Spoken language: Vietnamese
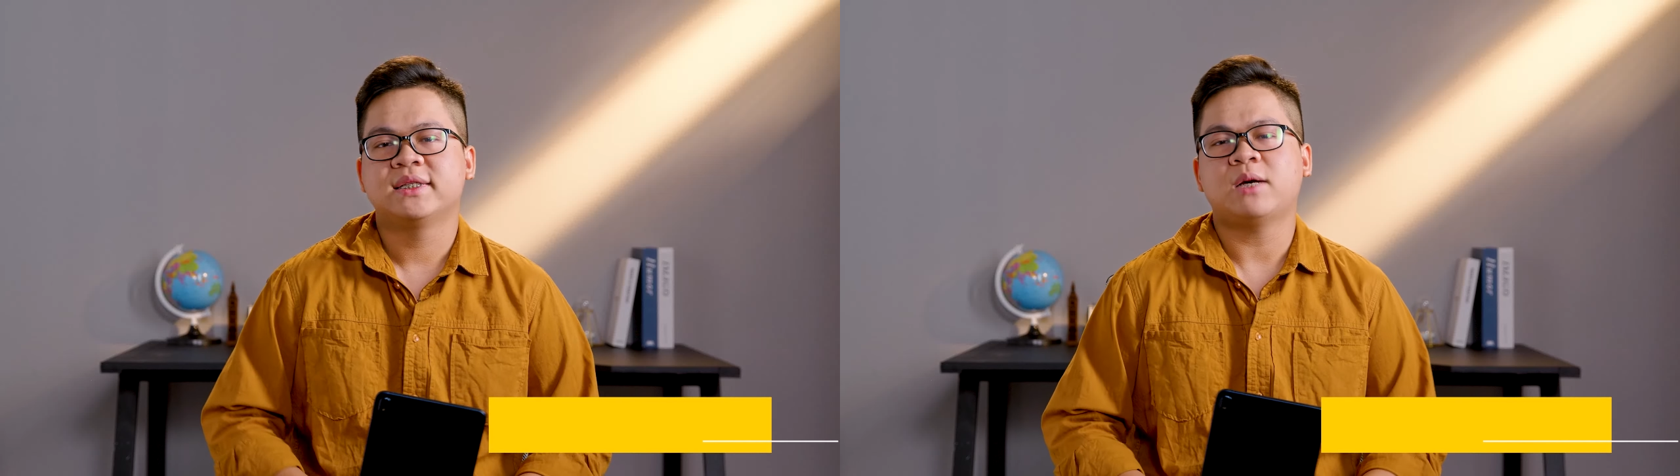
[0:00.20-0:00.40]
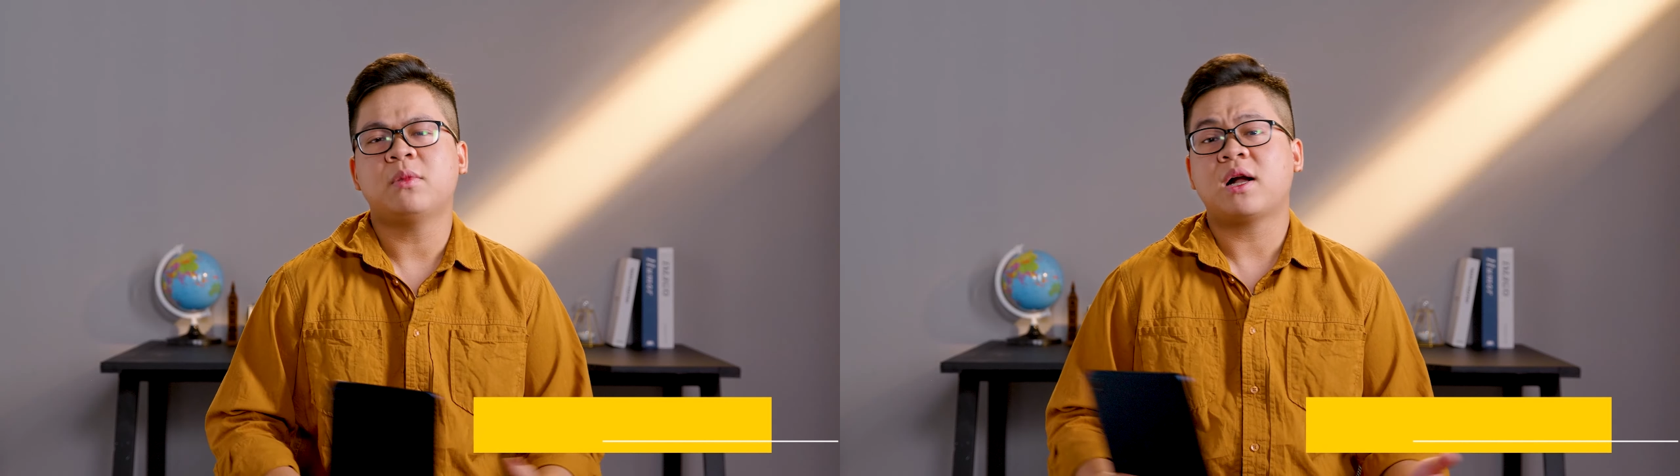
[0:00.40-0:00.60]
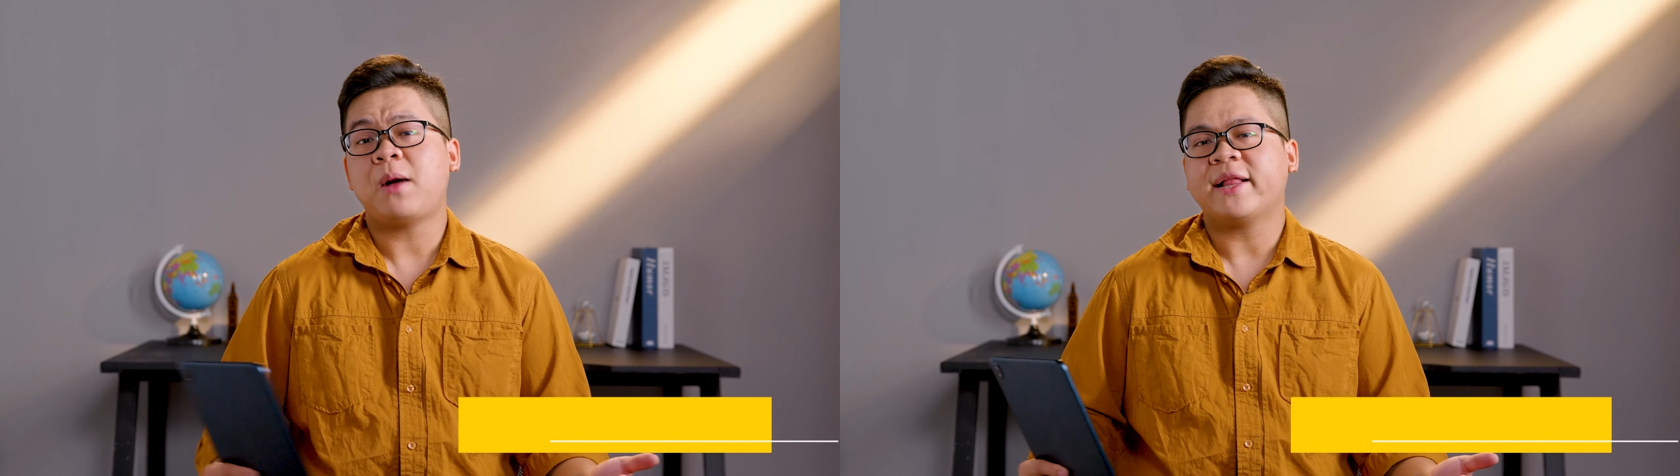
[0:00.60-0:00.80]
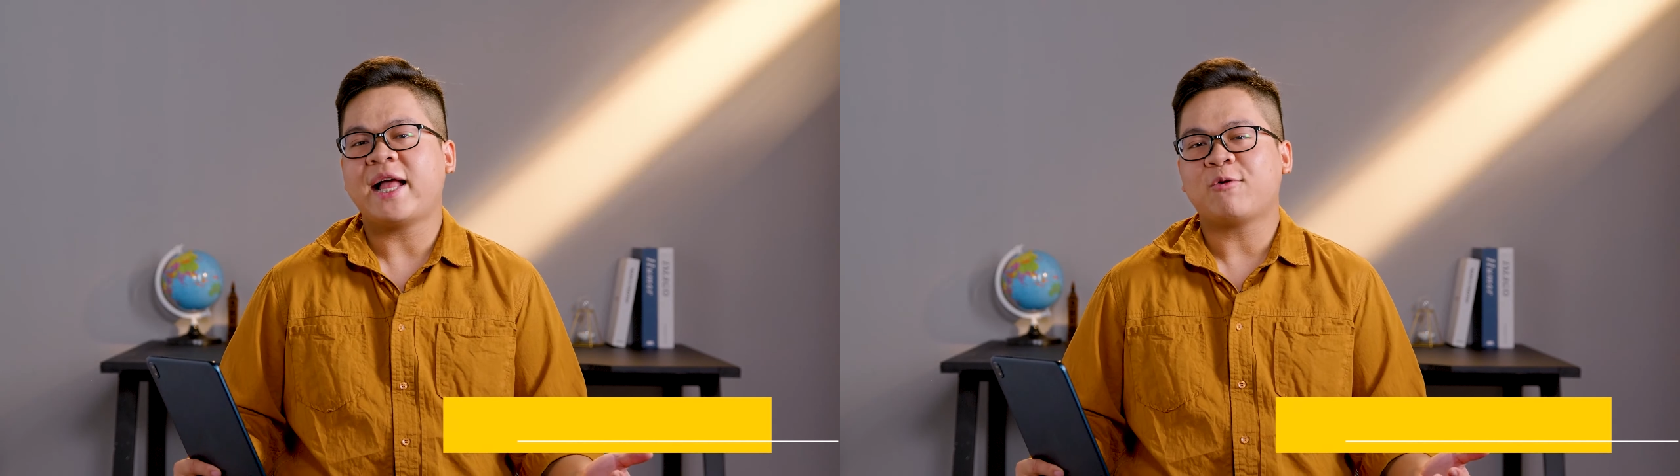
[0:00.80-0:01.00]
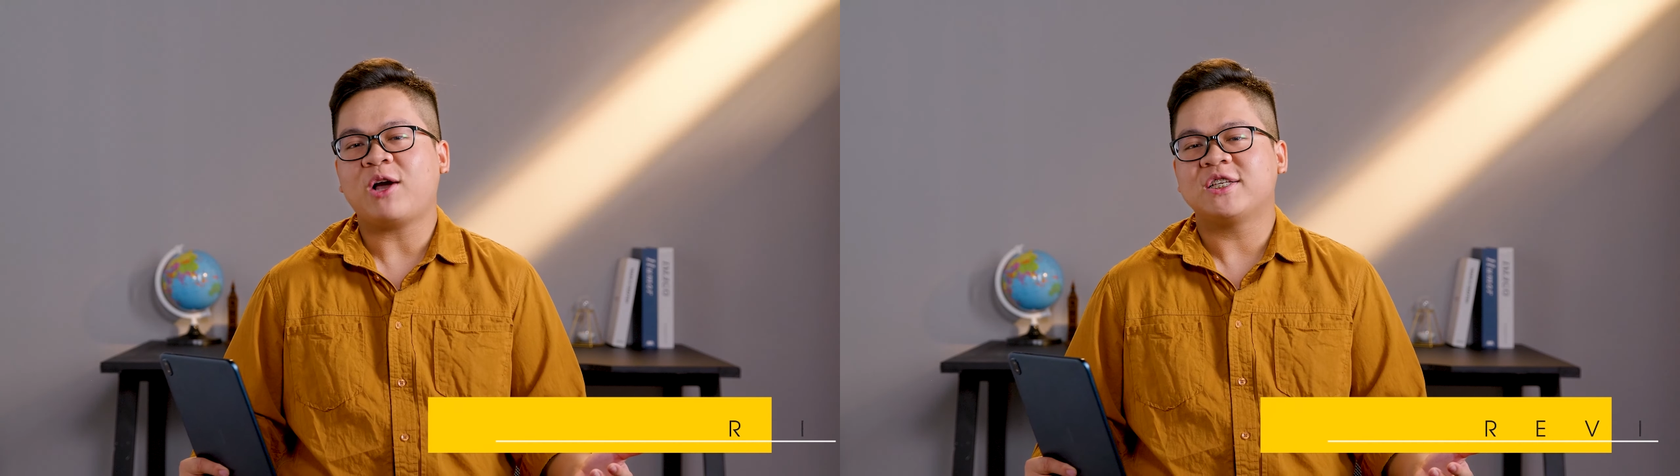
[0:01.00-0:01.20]
Chào mừng các bạn
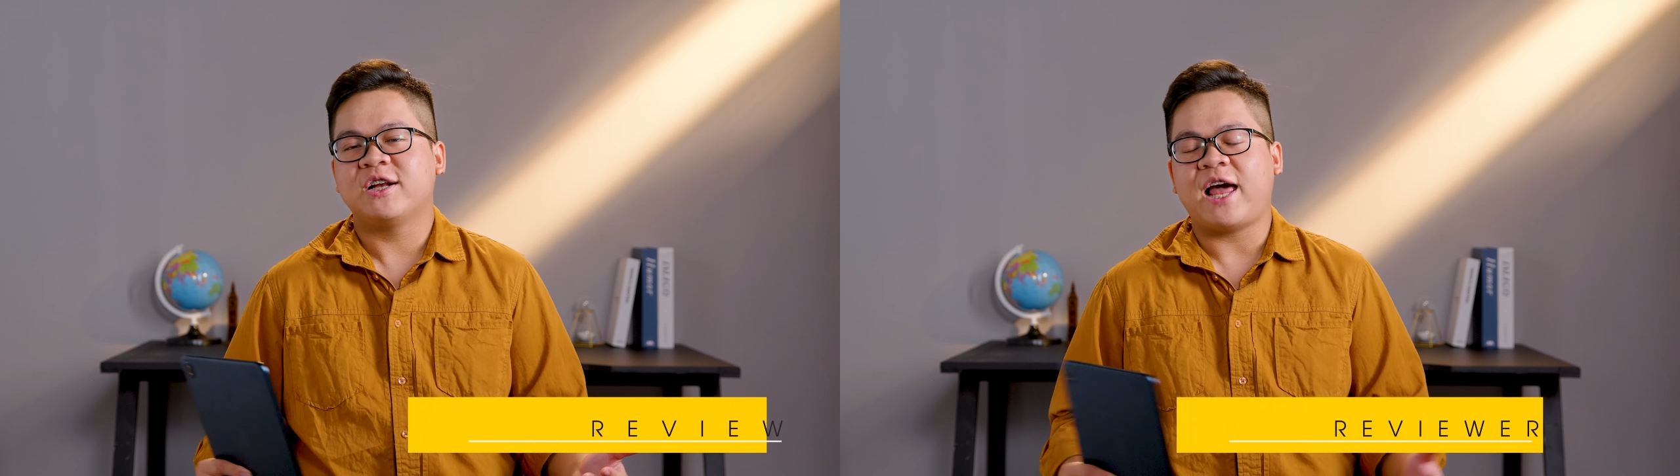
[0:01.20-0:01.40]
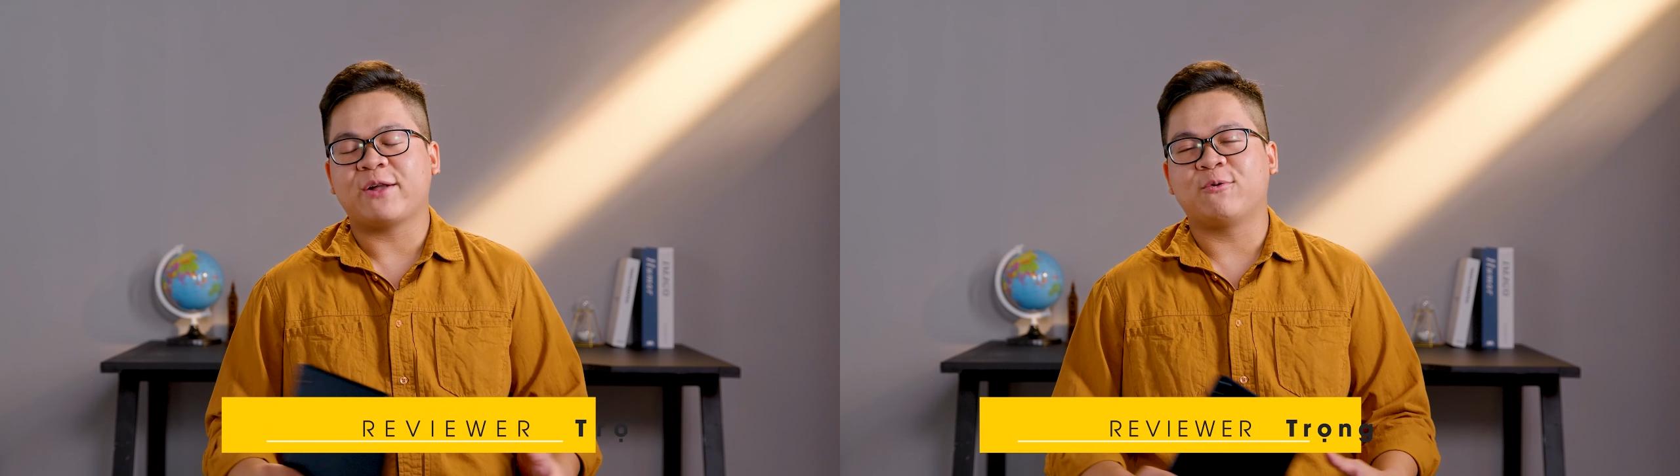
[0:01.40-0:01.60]
đã quay trở lại